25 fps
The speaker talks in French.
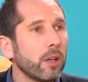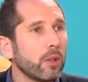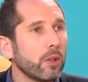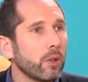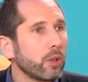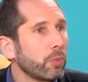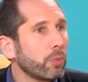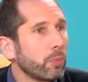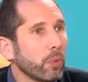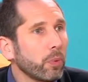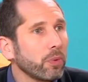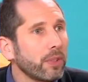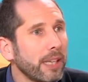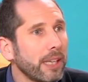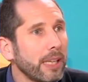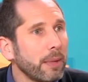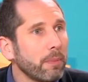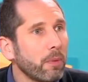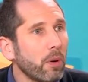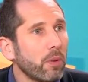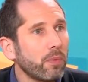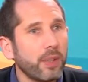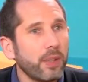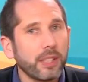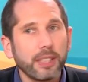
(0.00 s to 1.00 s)

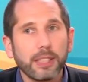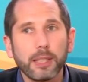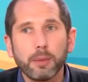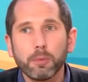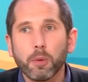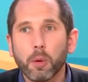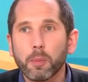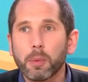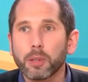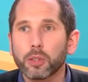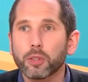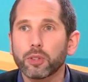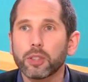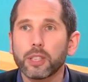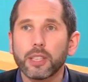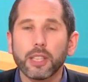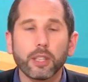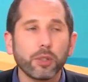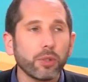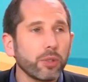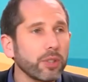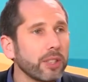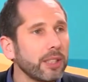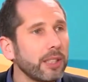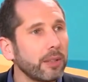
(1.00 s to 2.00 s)
spontanément, facilement, parce que c'est des
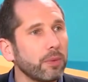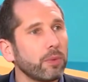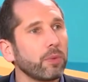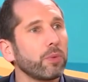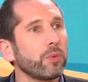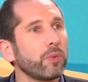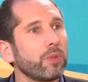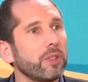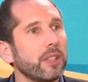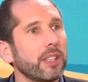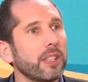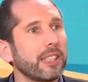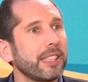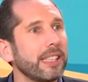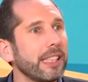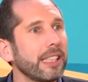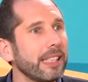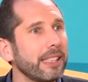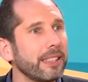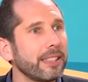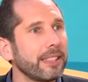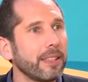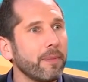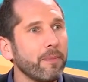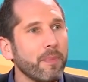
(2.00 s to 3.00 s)
choses qui vont vous
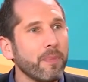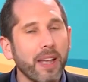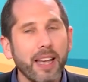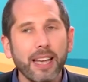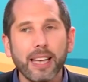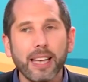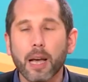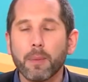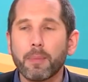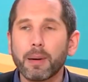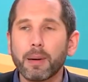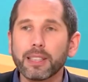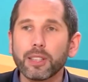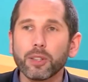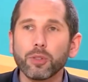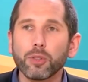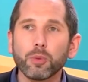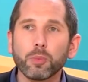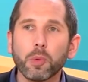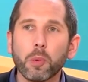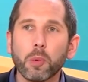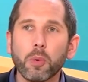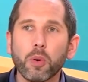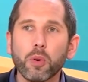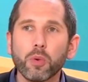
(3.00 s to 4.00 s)
intéresser. Et à partir du
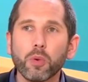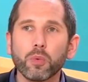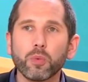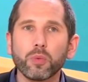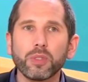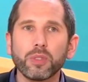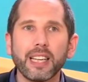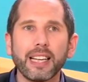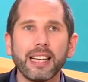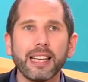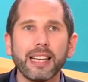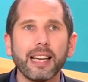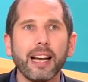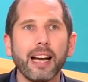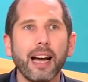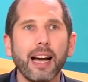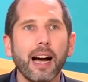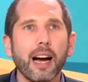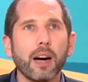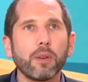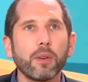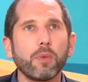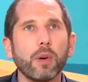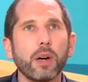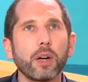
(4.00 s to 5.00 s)
moment où vous allez
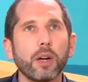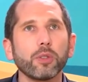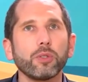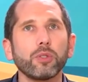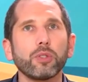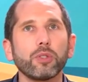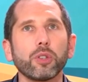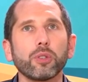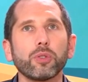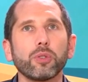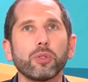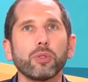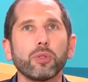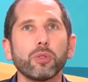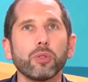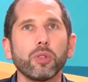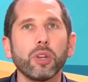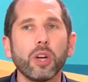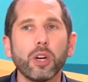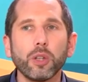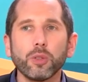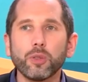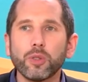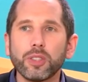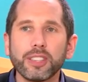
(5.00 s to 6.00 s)
avoir une sorte de,
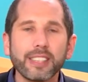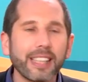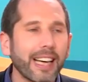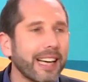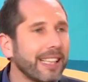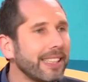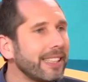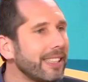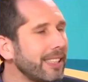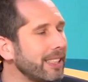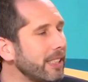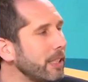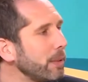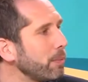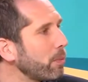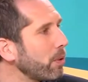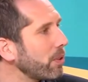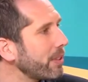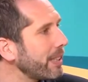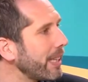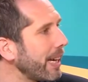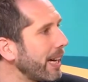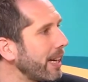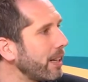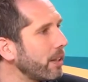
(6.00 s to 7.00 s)
stratégie
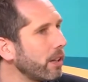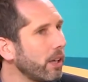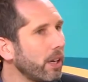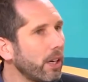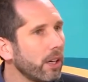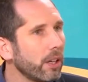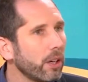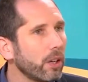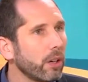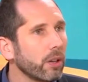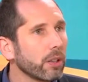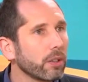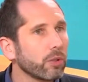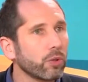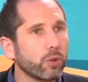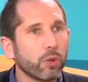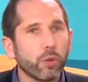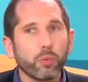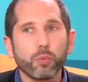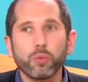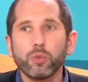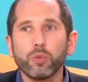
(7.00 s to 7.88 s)
mentale euh, que vous